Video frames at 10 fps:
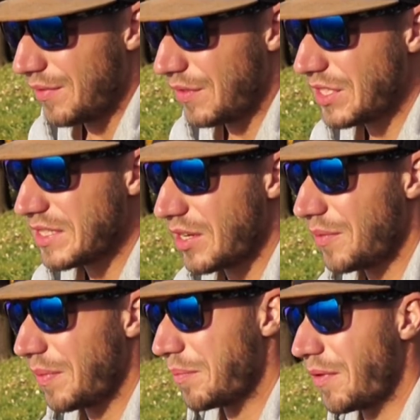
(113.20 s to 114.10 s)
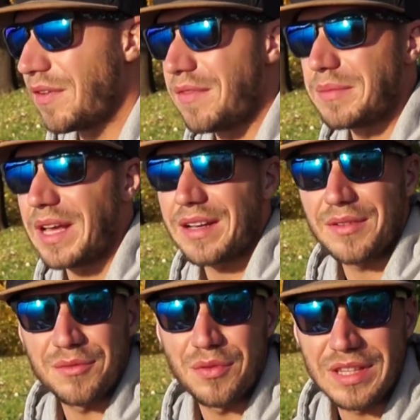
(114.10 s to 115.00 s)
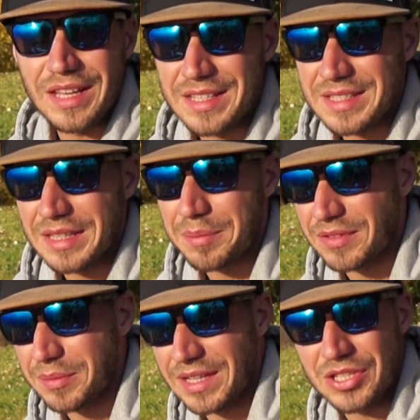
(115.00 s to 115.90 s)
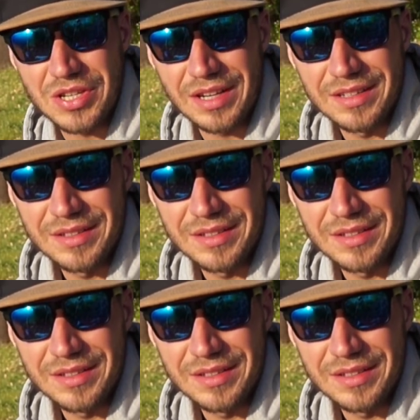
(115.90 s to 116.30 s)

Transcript: Wiecie co? Powiem Wam tak, woda jest naprawdę magiczna.